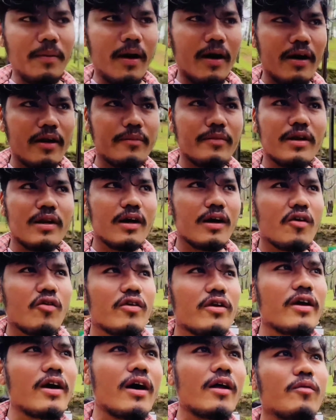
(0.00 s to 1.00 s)
पहाड़ी में
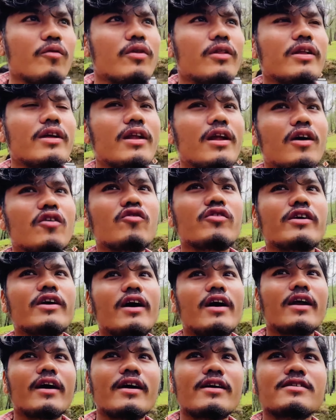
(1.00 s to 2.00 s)
लखुडियार बोलते हैं
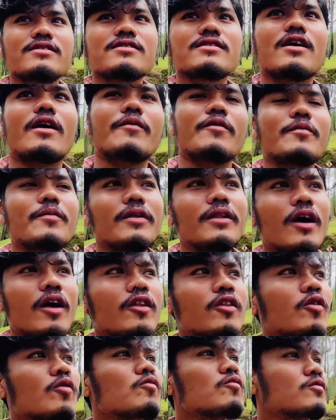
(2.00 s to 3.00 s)
लखुडियार का अभी
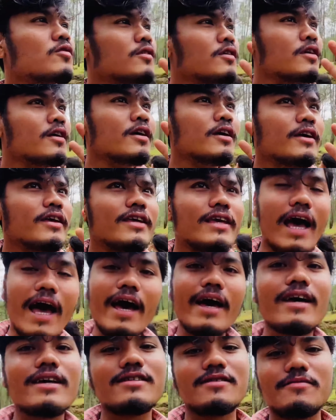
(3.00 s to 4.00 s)
बताता हूँ क्या
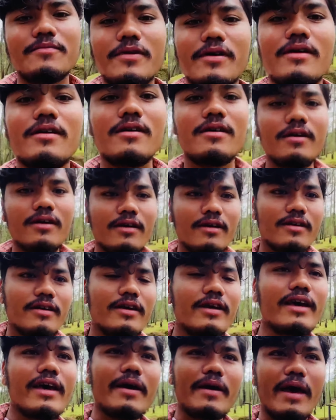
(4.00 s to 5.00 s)
है इसमें
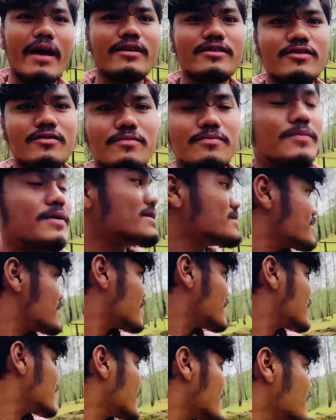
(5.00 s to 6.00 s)
ये एस
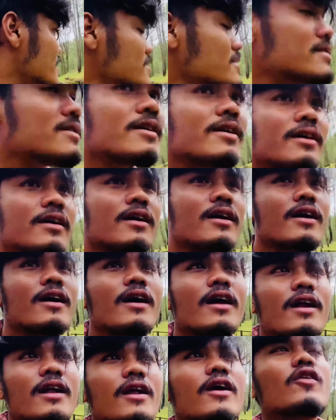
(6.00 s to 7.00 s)
बेसिकली गाइज ये
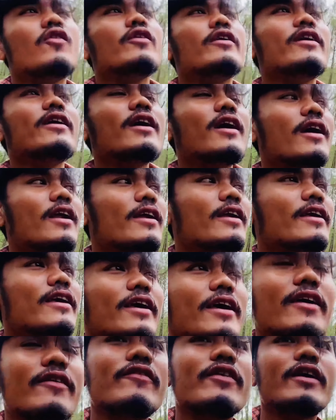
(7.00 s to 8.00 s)
लखुडियार
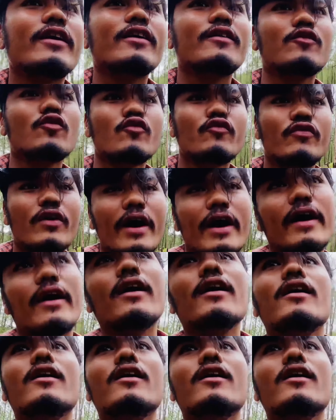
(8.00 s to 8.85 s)
केव है गुफा है